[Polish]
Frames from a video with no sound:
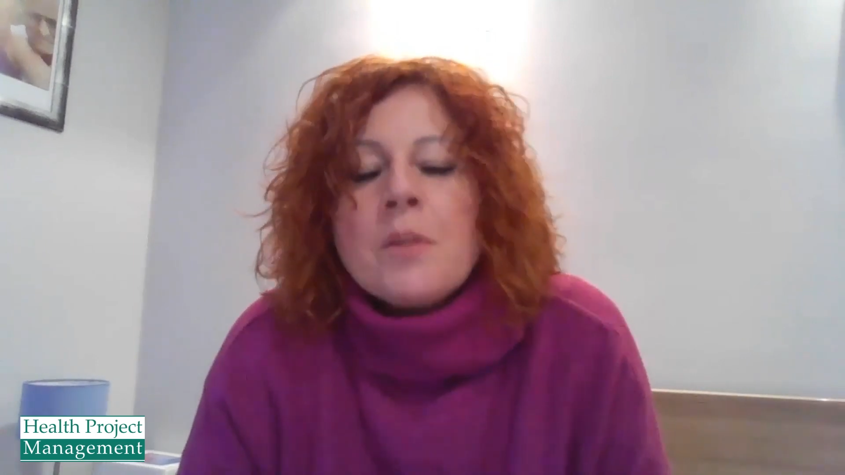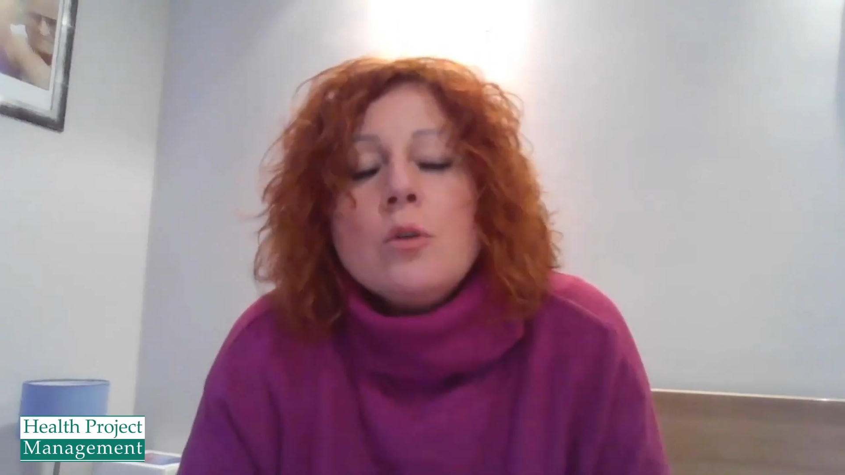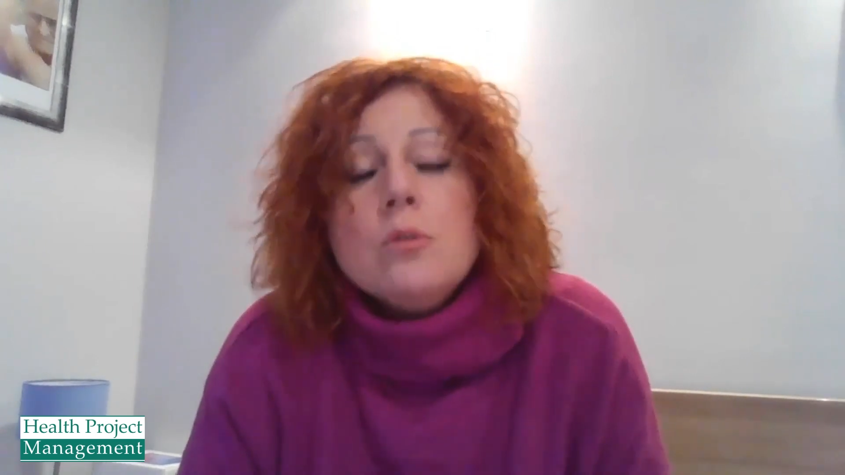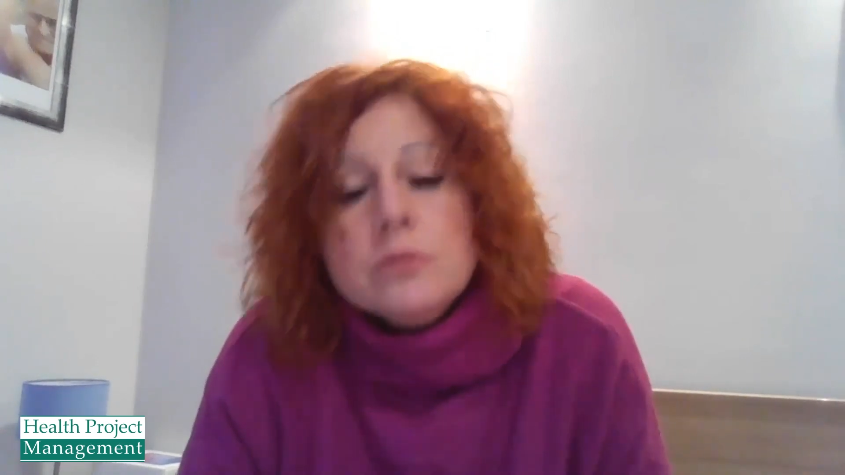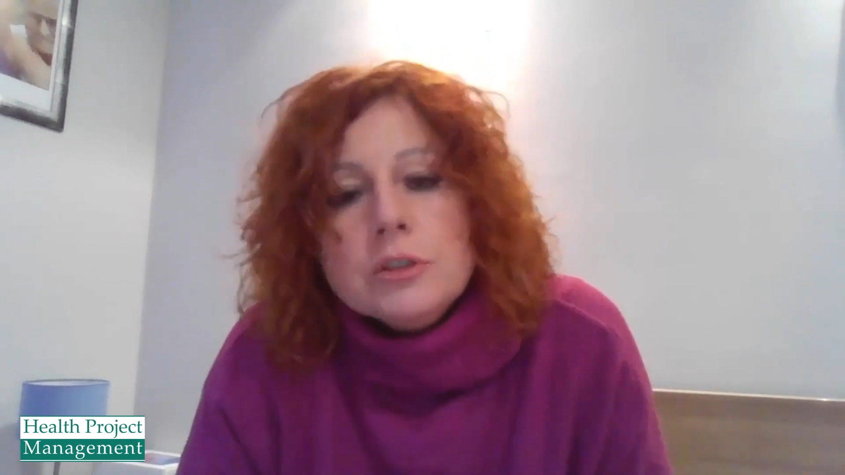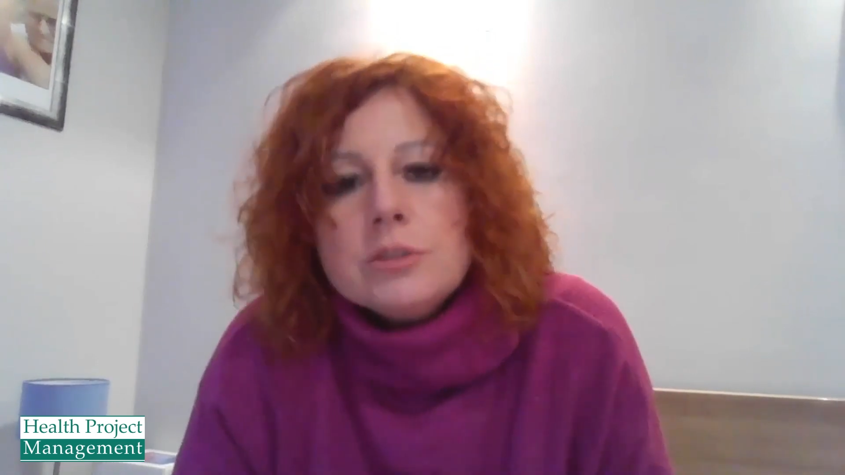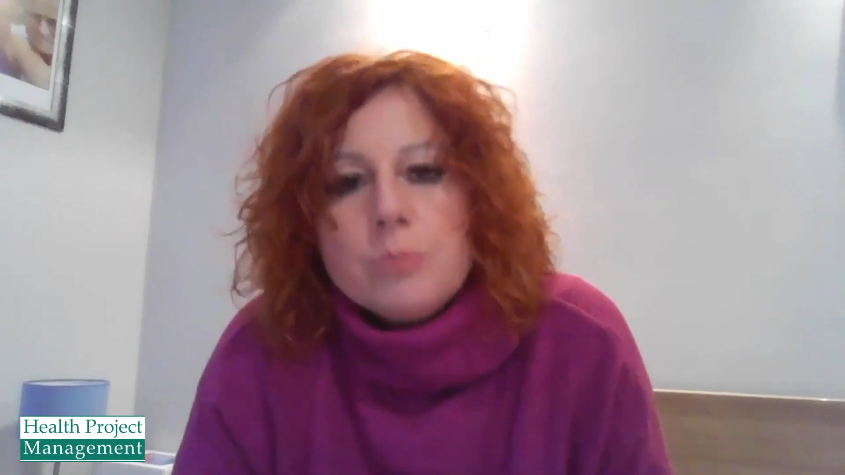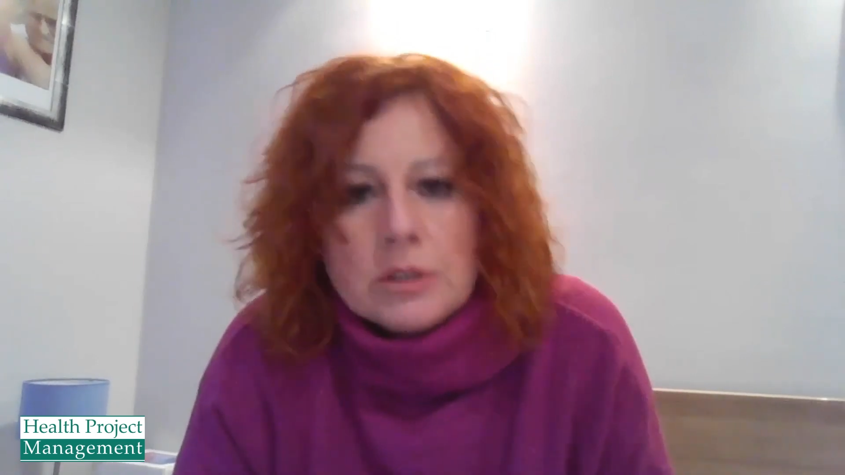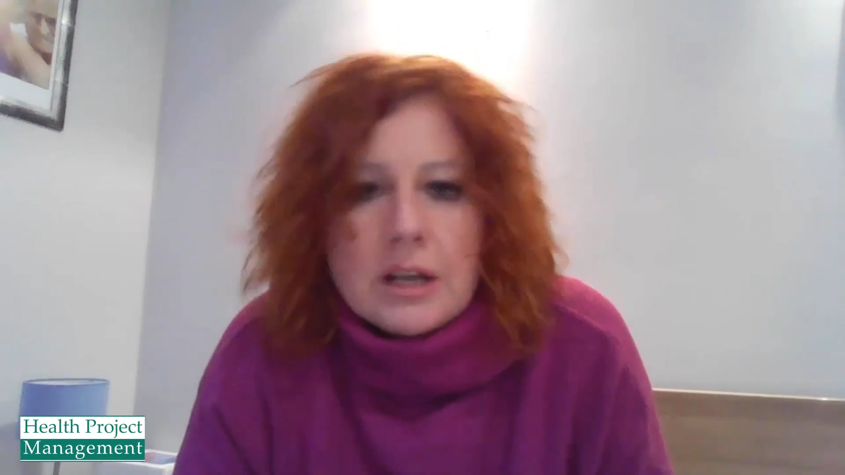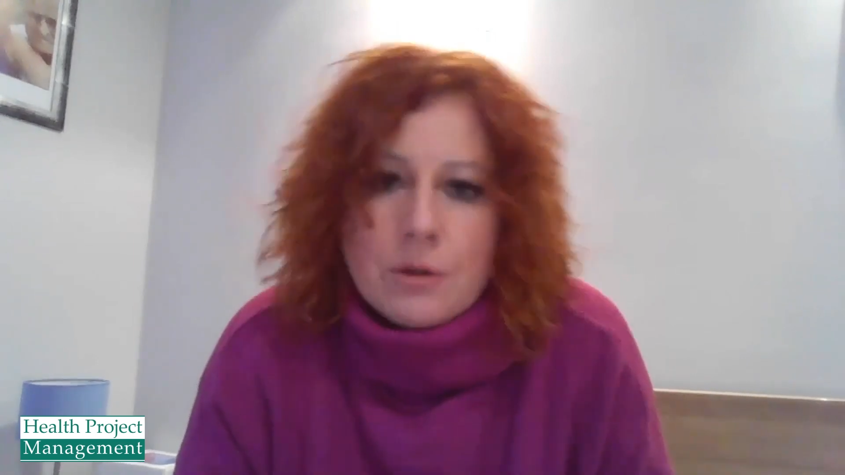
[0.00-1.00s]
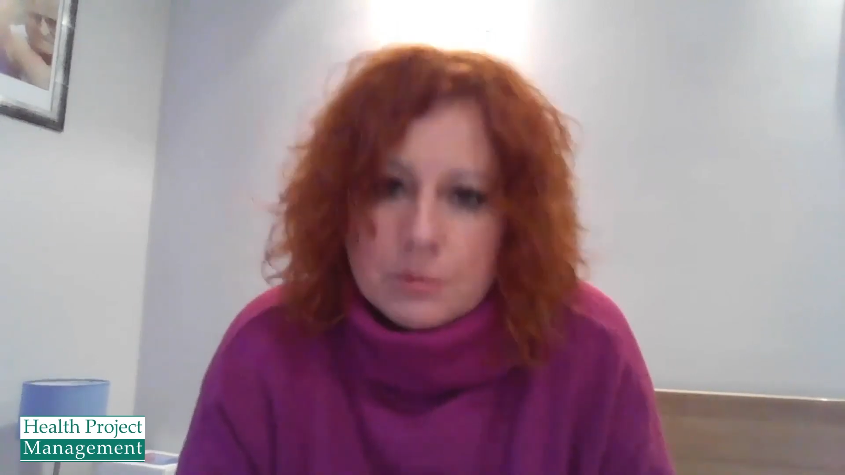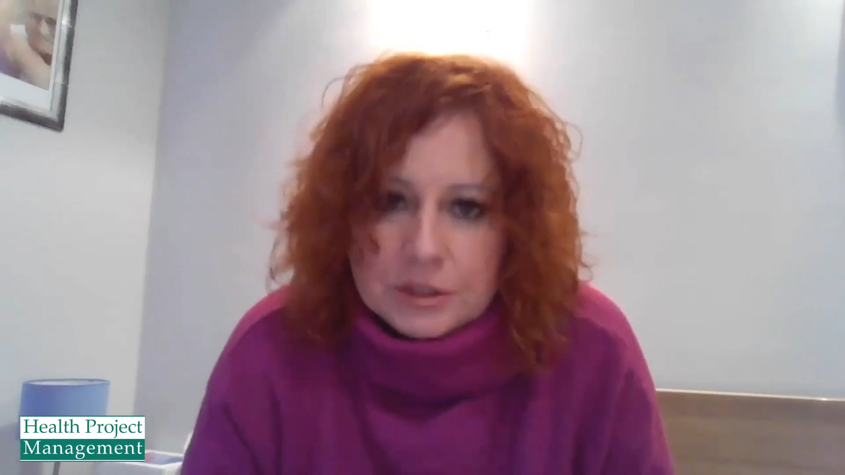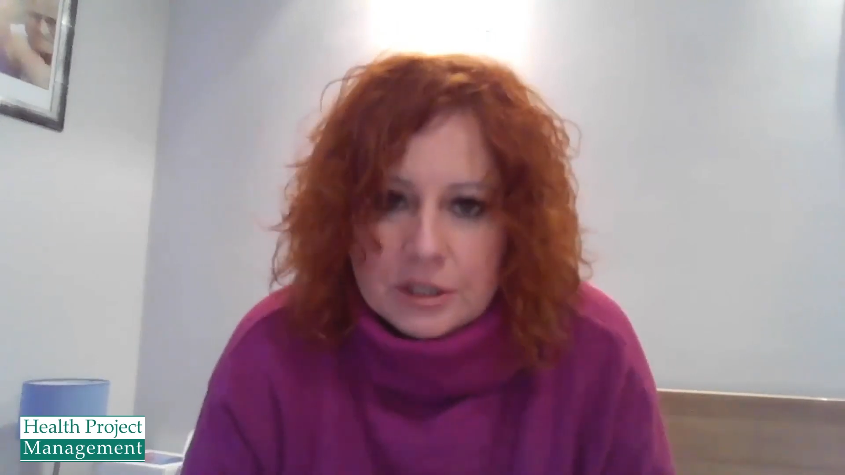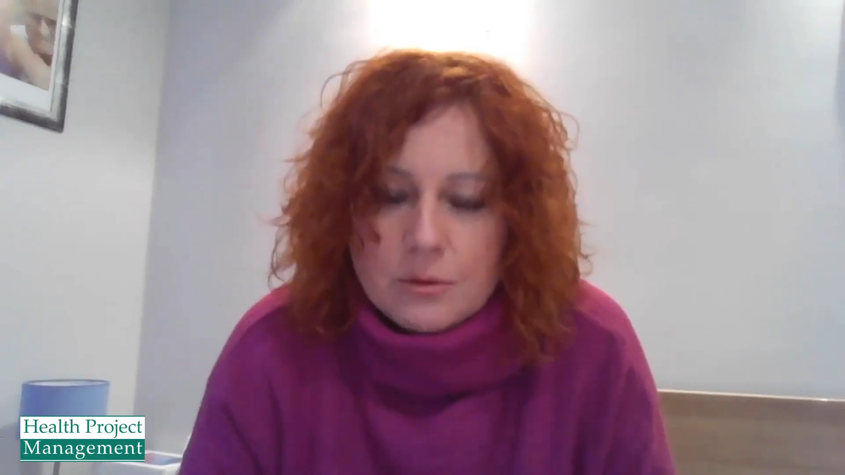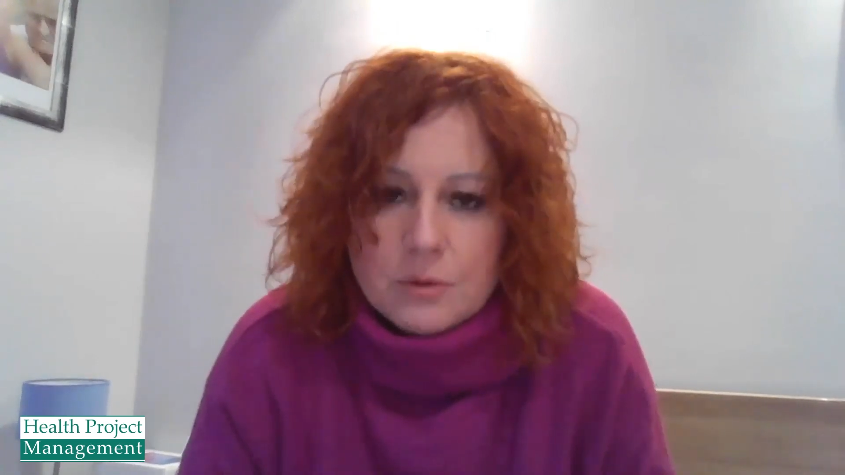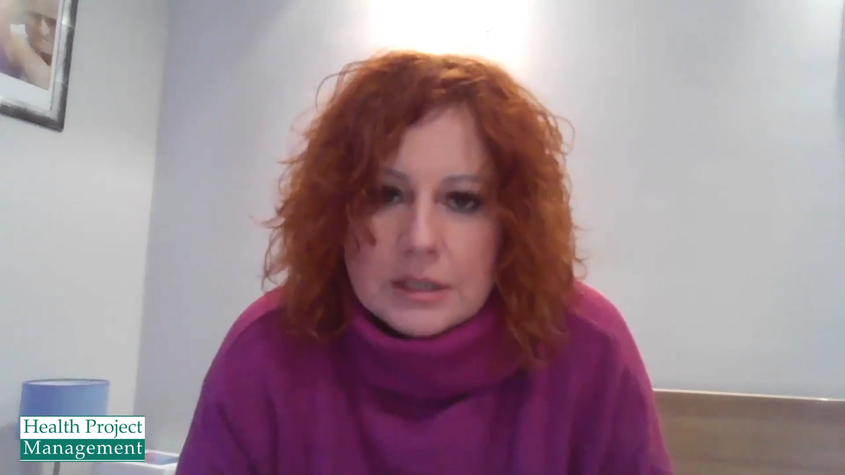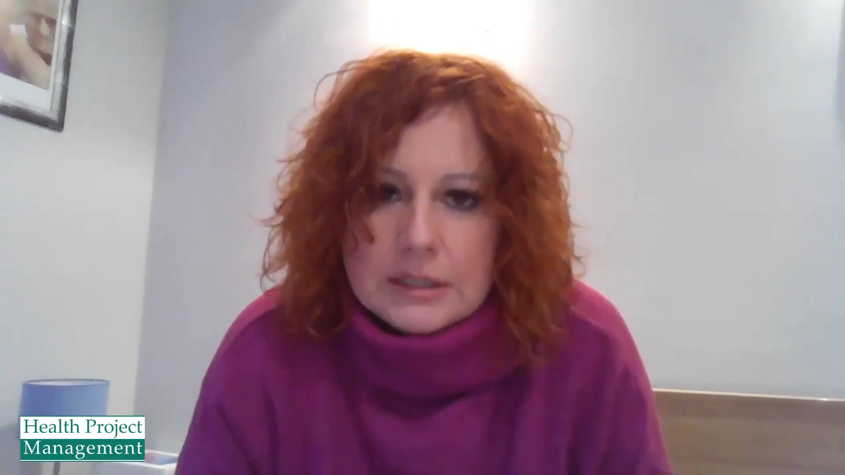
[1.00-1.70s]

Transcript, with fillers: również spotkałam się